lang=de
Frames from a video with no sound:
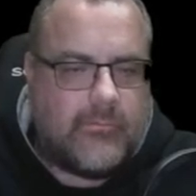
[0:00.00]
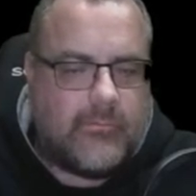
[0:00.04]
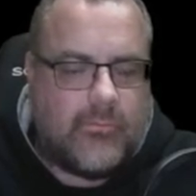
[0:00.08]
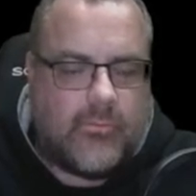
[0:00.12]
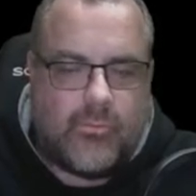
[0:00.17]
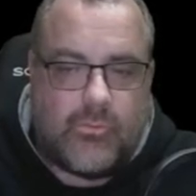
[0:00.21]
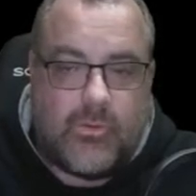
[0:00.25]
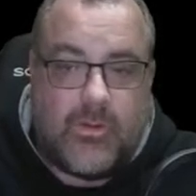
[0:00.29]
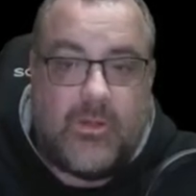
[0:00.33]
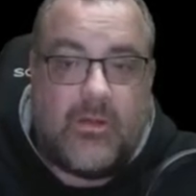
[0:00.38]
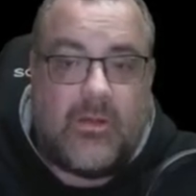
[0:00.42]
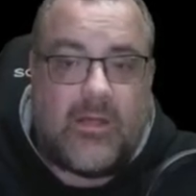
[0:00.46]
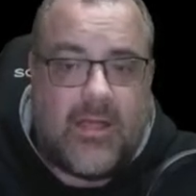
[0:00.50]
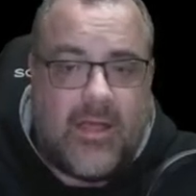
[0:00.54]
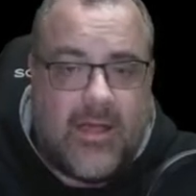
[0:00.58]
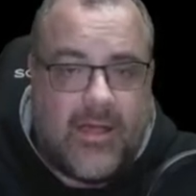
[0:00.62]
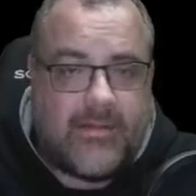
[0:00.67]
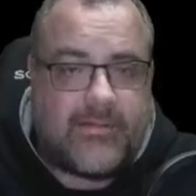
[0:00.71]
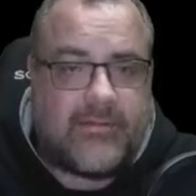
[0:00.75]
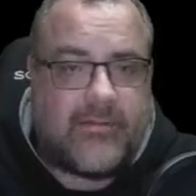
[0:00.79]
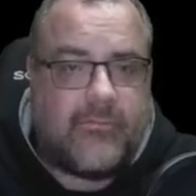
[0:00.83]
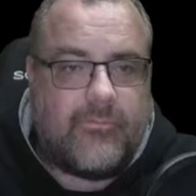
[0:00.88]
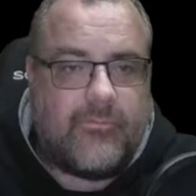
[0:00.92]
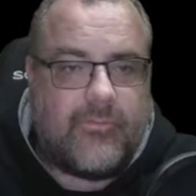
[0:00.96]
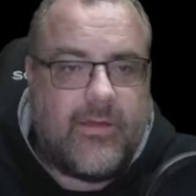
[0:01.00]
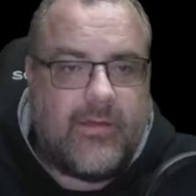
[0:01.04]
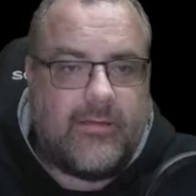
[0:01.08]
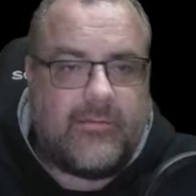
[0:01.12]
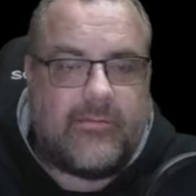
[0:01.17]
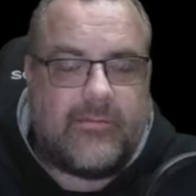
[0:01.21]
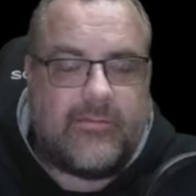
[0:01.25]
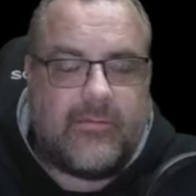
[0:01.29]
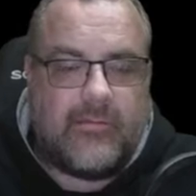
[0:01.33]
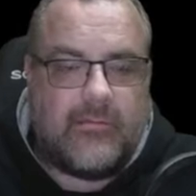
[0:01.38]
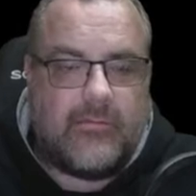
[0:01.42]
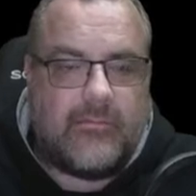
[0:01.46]
oder Rad gefahren
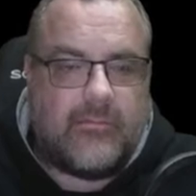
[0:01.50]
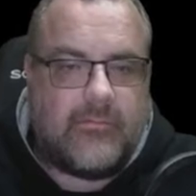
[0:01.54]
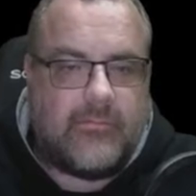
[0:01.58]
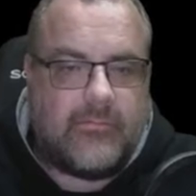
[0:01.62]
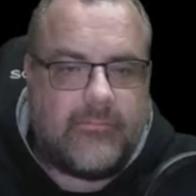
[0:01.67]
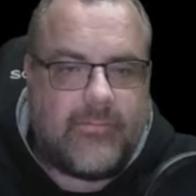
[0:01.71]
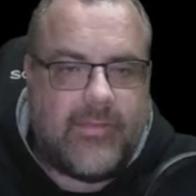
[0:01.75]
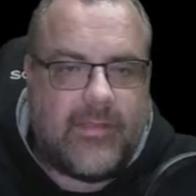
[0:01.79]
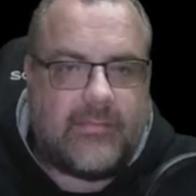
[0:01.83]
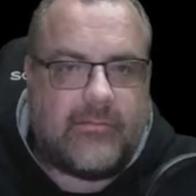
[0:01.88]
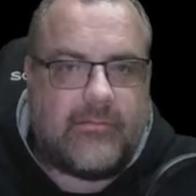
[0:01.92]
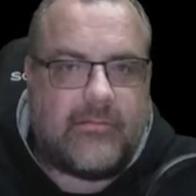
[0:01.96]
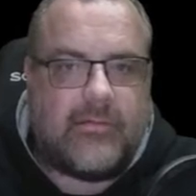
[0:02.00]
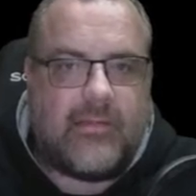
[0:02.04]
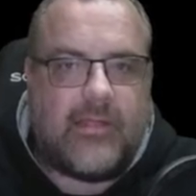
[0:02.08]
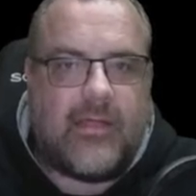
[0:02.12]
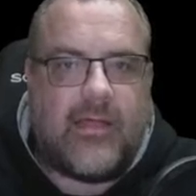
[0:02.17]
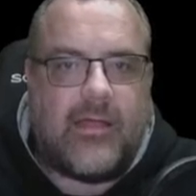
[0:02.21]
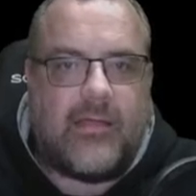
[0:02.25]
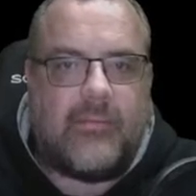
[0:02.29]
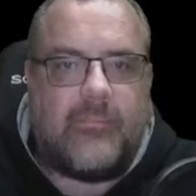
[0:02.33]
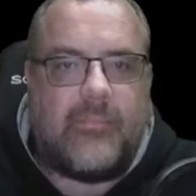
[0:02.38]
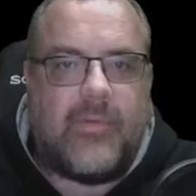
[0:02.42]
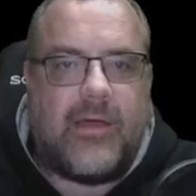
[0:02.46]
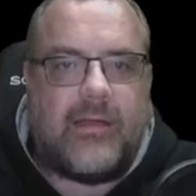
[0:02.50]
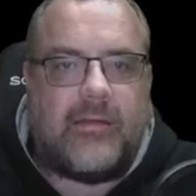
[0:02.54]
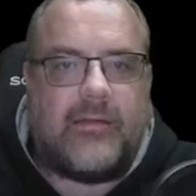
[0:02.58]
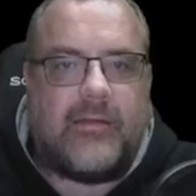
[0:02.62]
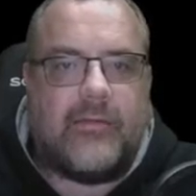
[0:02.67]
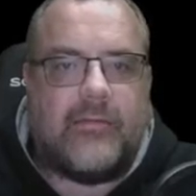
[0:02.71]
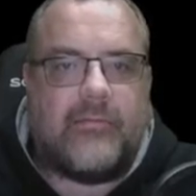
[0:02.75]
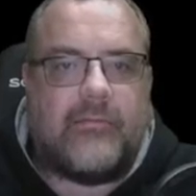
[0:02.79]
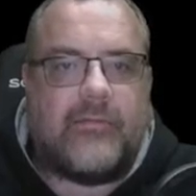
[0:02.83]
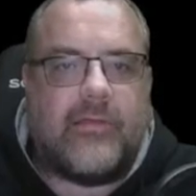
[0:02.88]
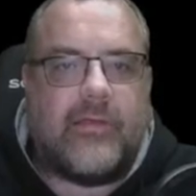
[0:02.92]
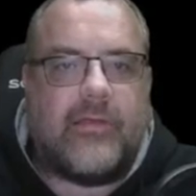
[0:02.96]
sind, werden da einem
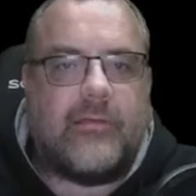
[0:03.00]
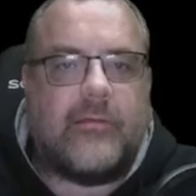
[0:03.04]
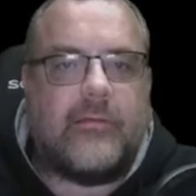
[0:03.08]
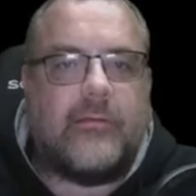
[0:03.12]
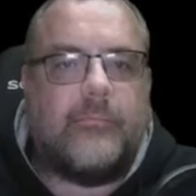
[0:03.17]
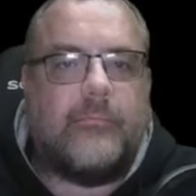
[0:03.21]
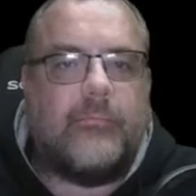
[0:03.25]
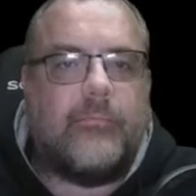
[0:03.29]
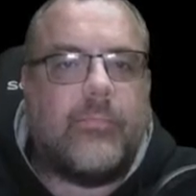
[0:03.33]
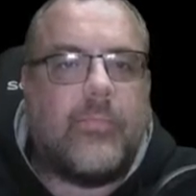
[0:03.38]
angezeigt.